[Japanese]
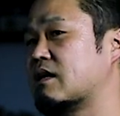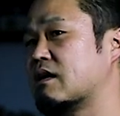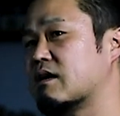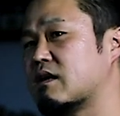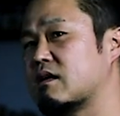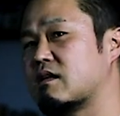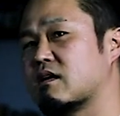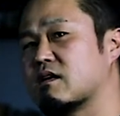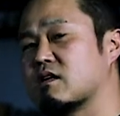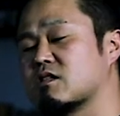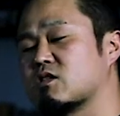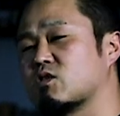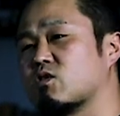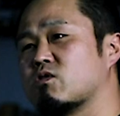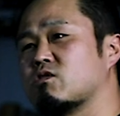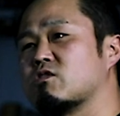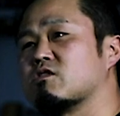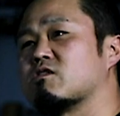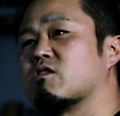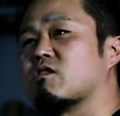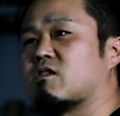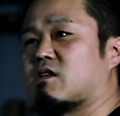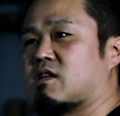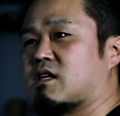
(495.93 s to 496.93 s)
なかなかそう
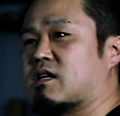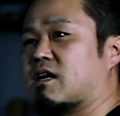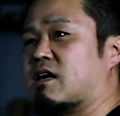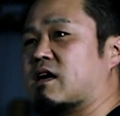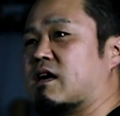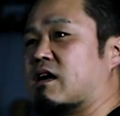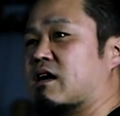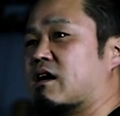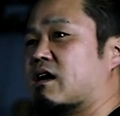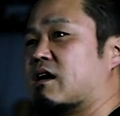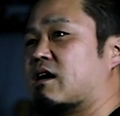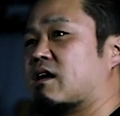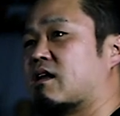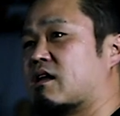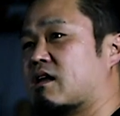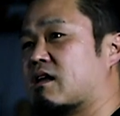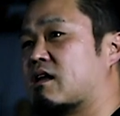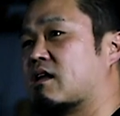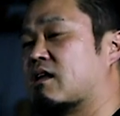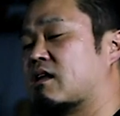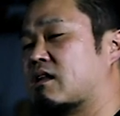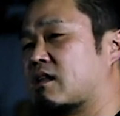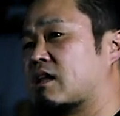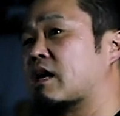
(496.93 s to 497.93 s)
いうのって
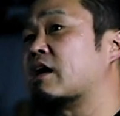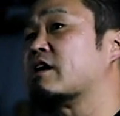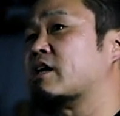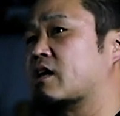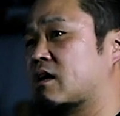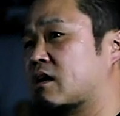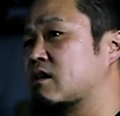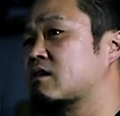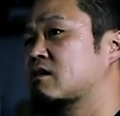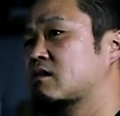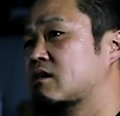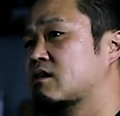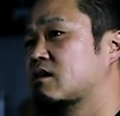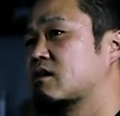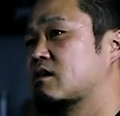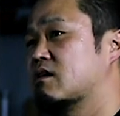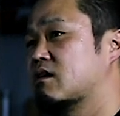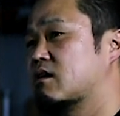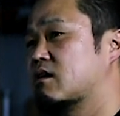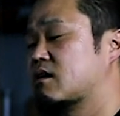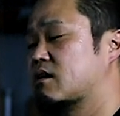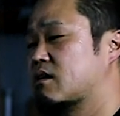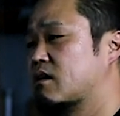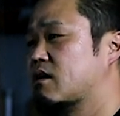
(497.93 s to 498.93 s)
ないやん、
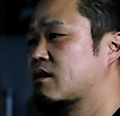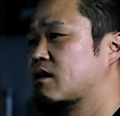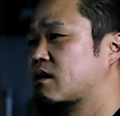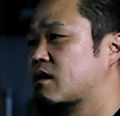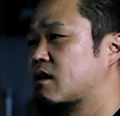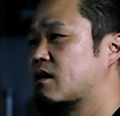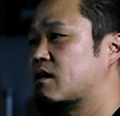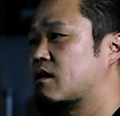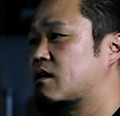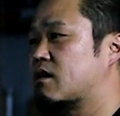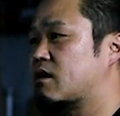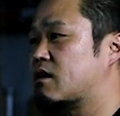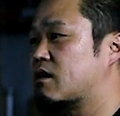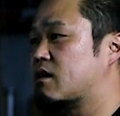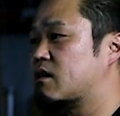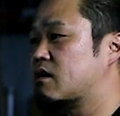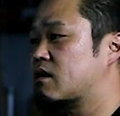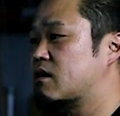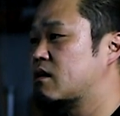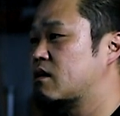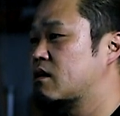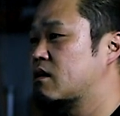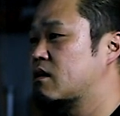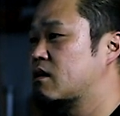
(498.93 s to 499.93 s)
はい、だか
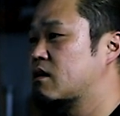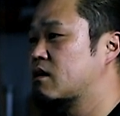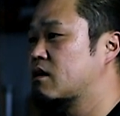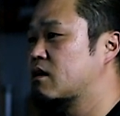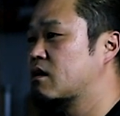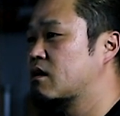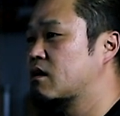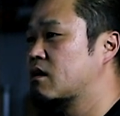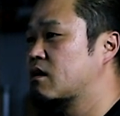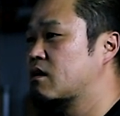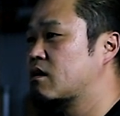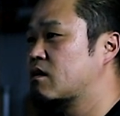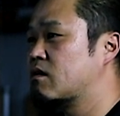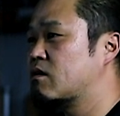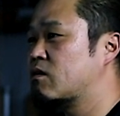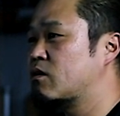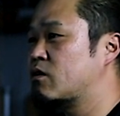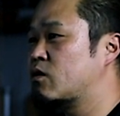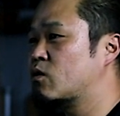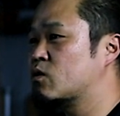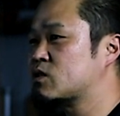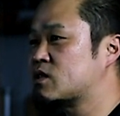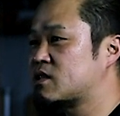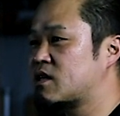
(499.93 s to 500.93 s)
ら
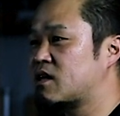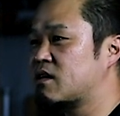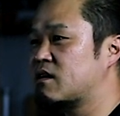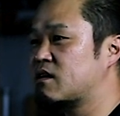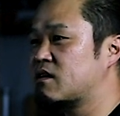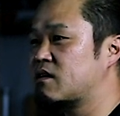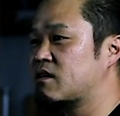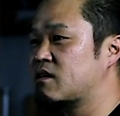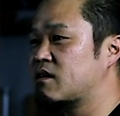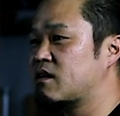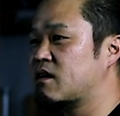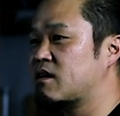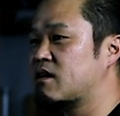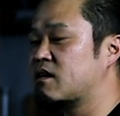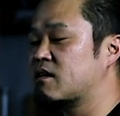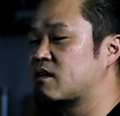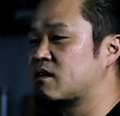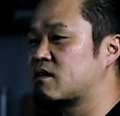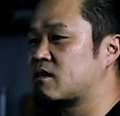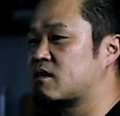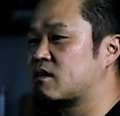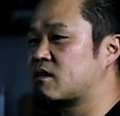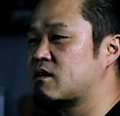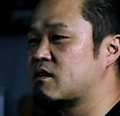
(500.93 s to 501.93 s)
予選があっ
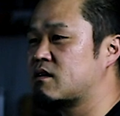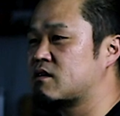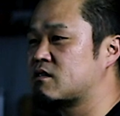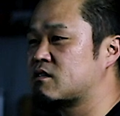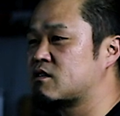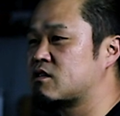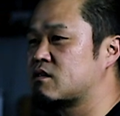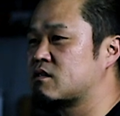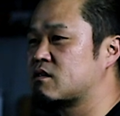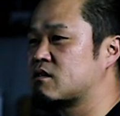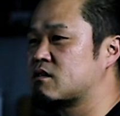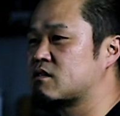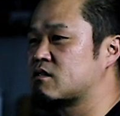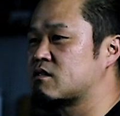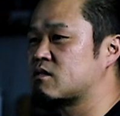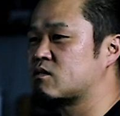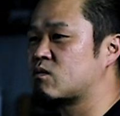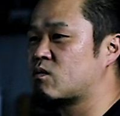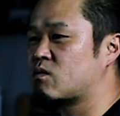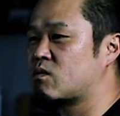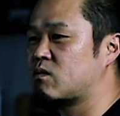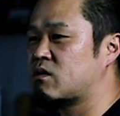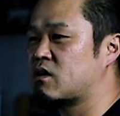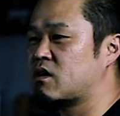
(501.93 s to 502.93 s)
て、
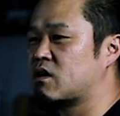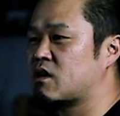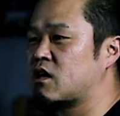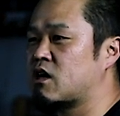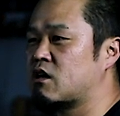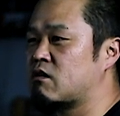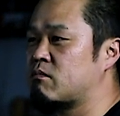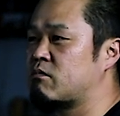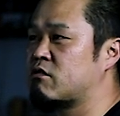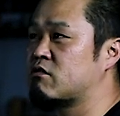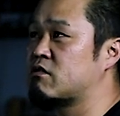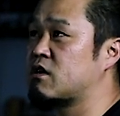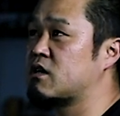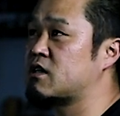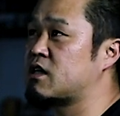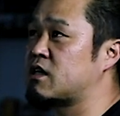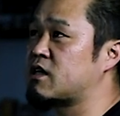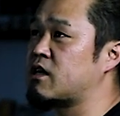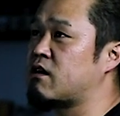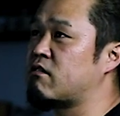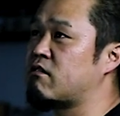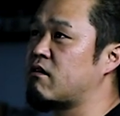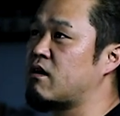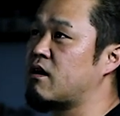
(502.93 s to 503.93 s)
そこで僕が出
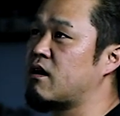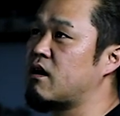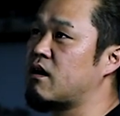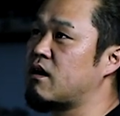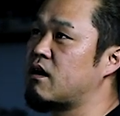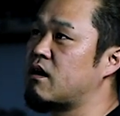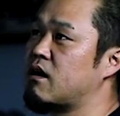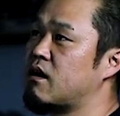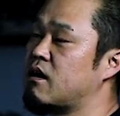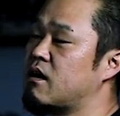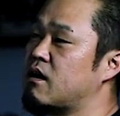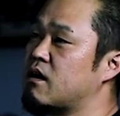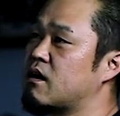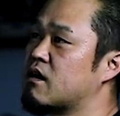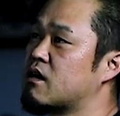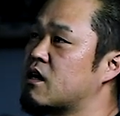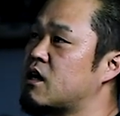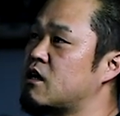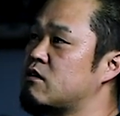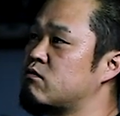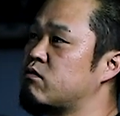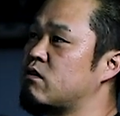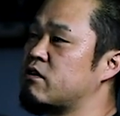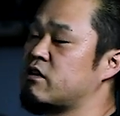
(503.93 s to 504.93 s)
たのが
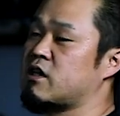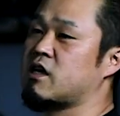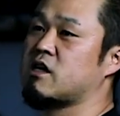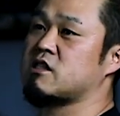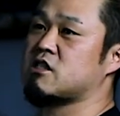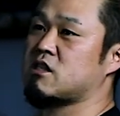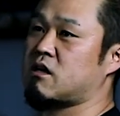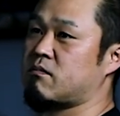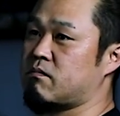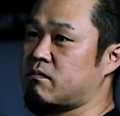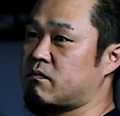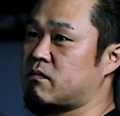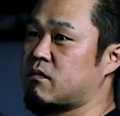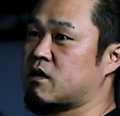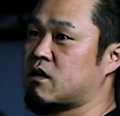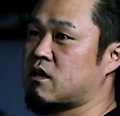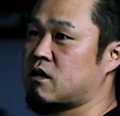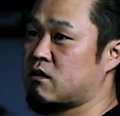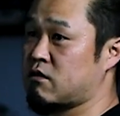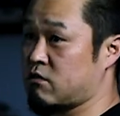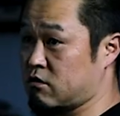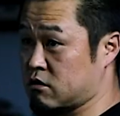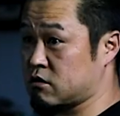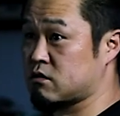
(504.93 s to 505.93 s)
カリフォルニアチャンピ
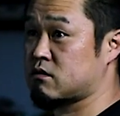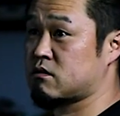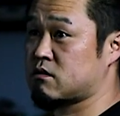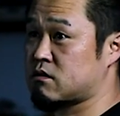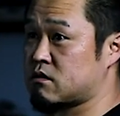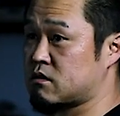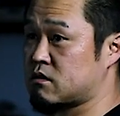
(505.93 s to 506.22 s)
オンの